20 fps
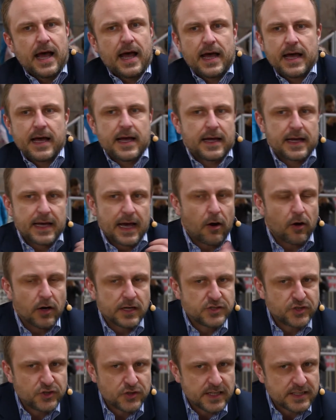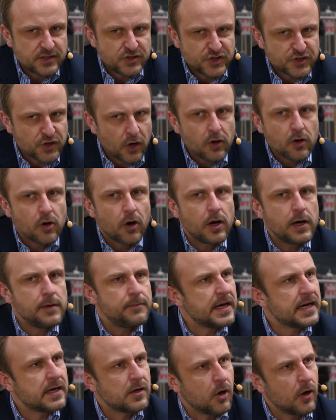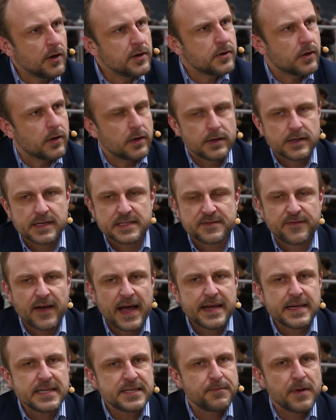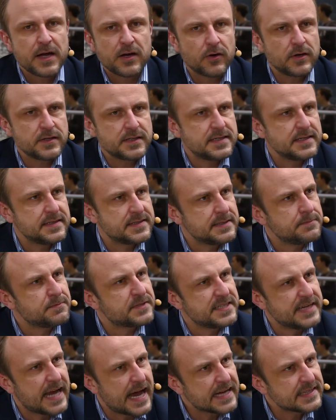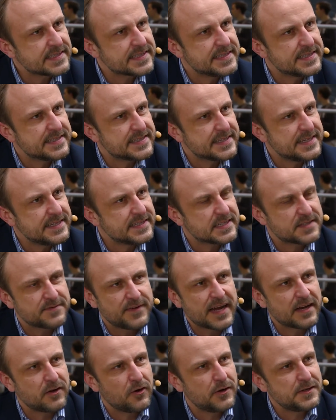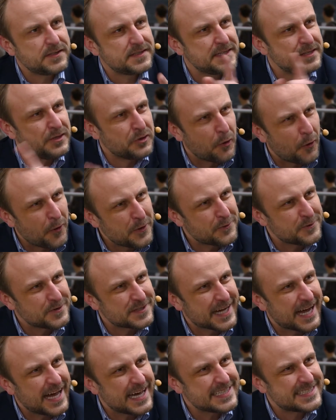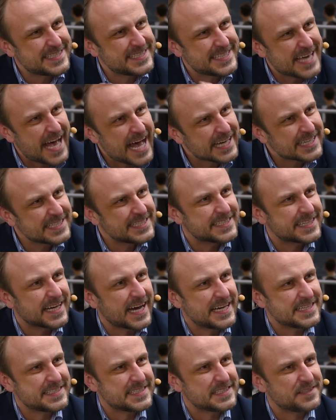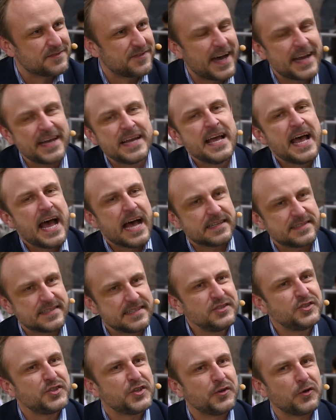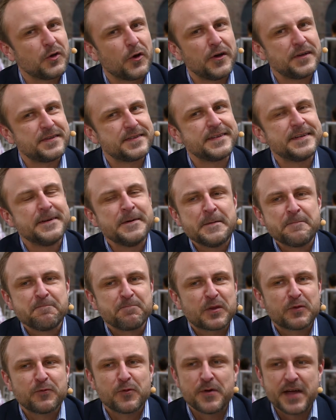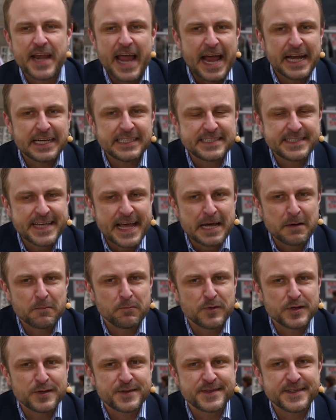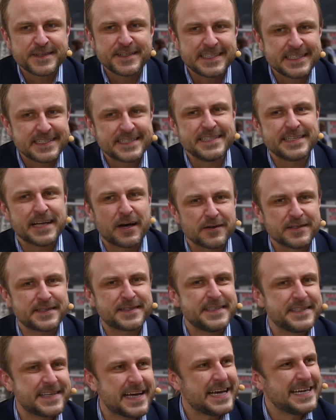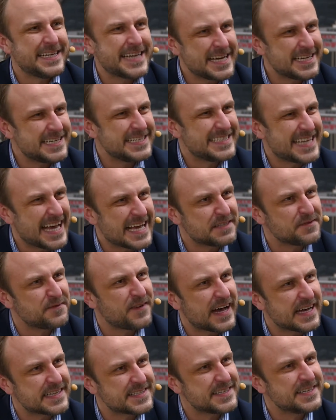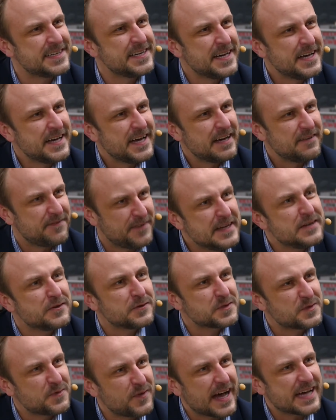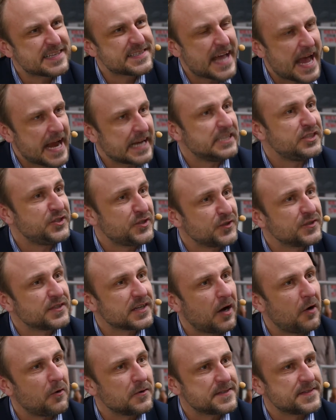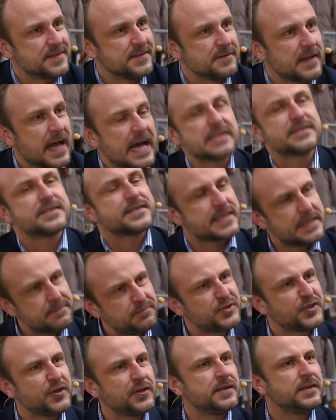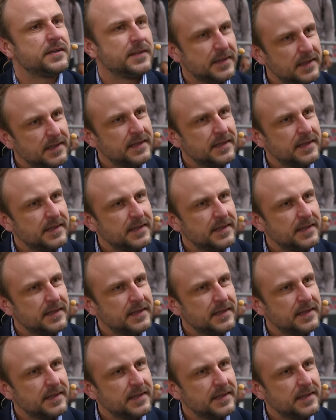äh, auch in, in, Stockholm, in London, das waren nicht mehr Leute, die 17, 18 sind, das waren Leute, die 39, 38 waren. Also sind schon Leute, wo man eigentlich denken müsste, die sind aus dieser Identitätsphase, Findungsphase eigentlich schon draußen. Also es gibt schon